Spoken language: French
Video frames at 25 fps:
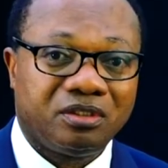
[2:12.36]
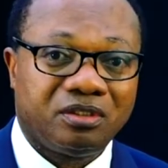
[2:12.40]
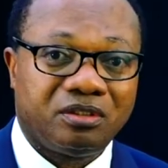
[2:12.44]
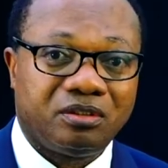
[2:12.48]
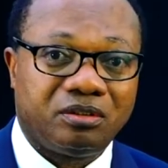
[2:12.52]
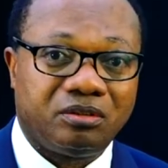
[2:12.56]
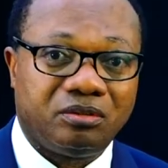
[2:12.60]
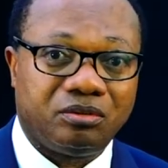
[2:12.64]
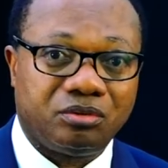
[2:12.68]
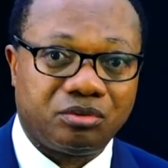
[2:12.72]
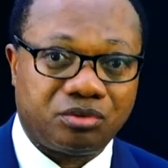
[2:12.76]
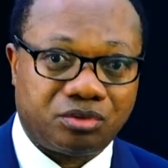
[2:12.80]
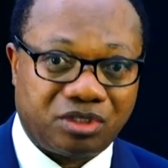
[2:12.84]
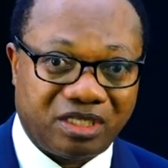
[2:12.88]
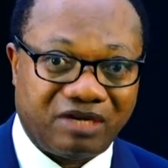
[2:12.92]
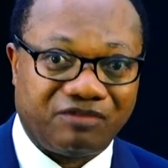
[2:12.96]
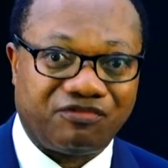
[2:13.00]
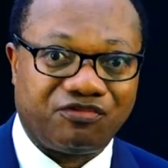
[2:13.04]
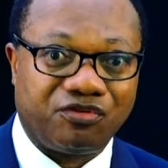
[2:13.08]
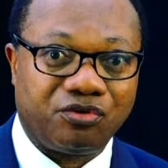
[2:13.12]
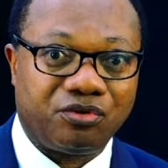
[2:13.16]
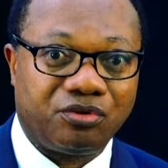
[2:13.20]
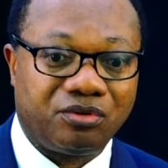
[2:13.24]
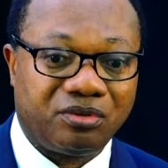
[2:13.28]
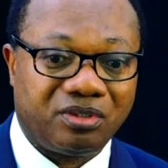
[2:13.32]
Nous
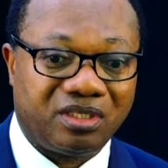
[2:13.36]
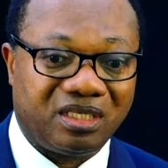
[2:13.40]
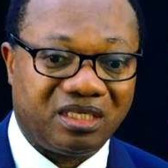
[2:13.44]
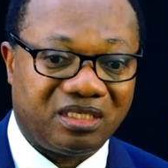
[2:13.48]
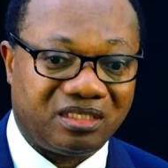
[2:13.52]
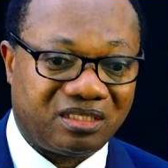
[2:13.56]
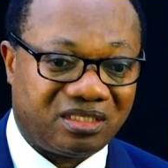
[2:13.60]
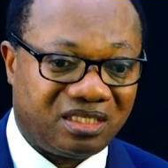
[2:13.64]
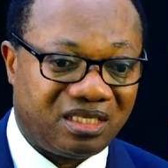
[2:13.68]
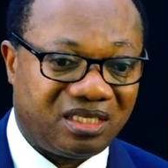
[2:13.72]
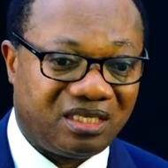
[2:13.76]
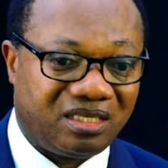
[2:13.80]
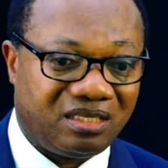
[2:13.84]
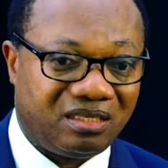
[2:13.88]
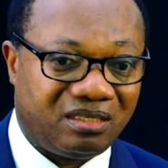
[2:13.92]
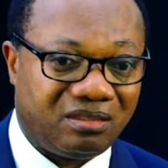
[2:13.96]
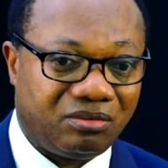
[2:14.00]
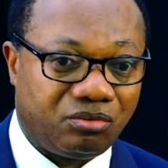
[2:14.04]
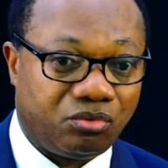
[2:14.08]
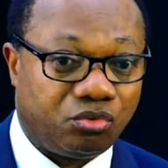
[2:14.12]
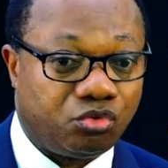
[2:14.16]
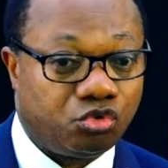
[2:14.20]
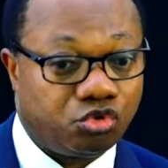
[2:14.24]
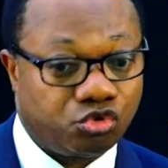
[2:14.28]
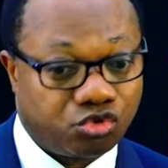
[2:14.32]
avons été,
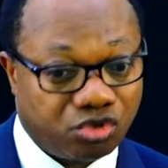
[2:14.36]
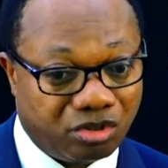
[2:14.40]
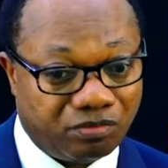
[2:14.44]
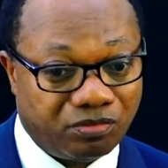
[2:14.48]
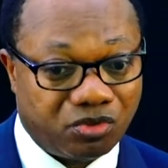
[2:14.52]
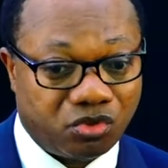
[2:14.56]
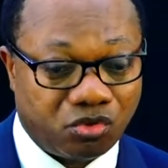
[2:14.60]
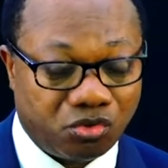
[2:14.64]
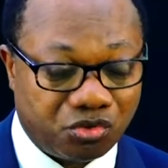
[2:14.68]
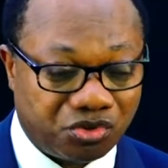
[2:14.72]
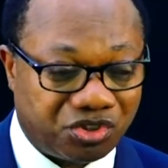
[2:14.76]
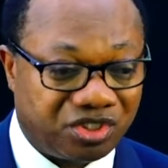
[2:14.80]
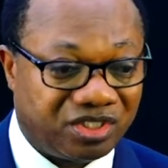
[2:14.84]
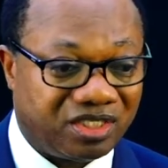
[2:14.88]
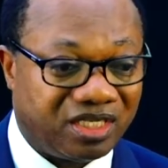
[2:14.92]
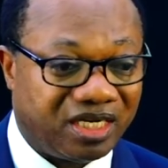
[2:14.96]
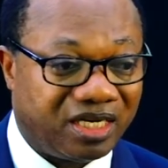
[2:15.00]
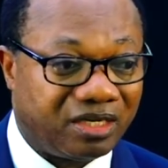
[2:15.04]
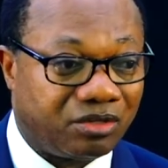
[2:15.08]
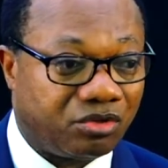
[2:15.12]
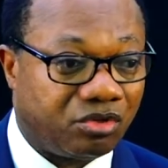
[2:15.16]
ou nous sommes considérés